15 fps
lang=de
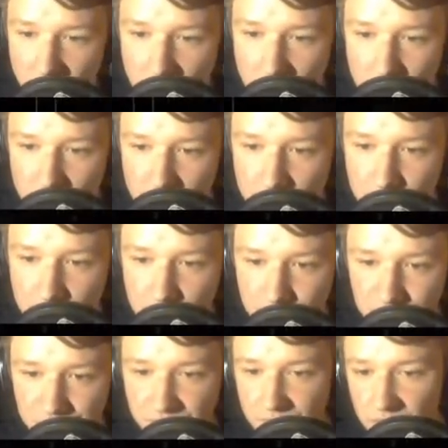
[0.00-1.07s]
hype.
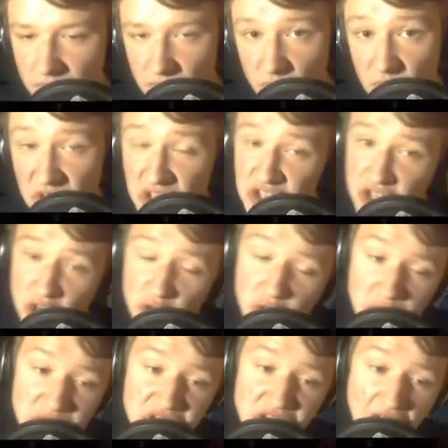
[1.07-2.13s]
Sherlock
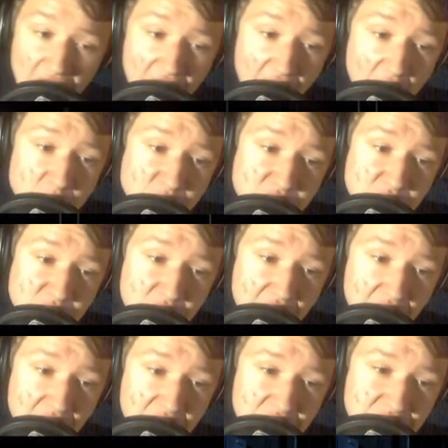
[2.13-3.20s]
Holmes 3 hype ich
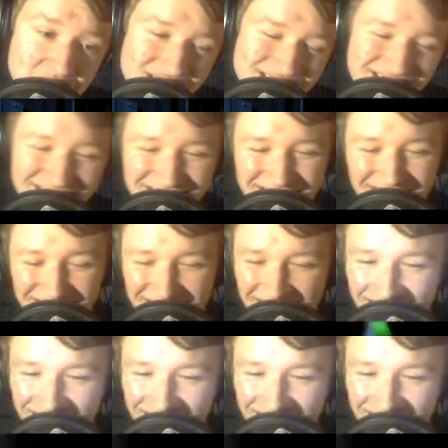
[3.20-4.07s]
mehr. Ja,